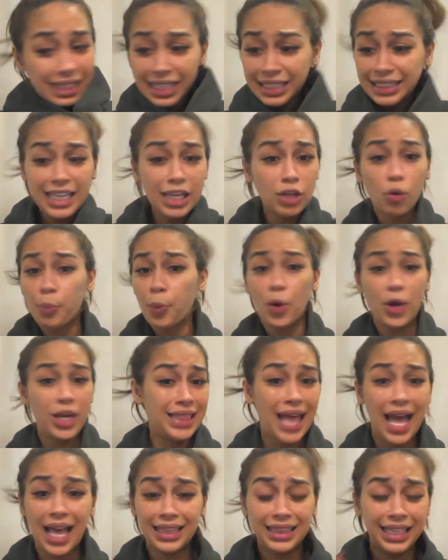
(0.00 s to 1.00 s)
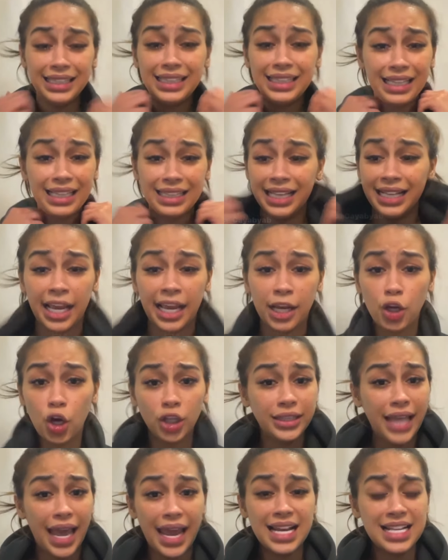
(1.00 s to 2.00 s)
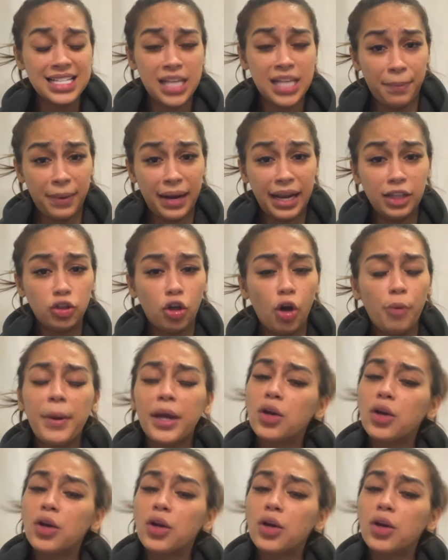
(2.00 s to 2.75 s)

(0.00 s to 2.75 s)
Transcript: hindi ko po ita hindi yon dahil sa pride ko.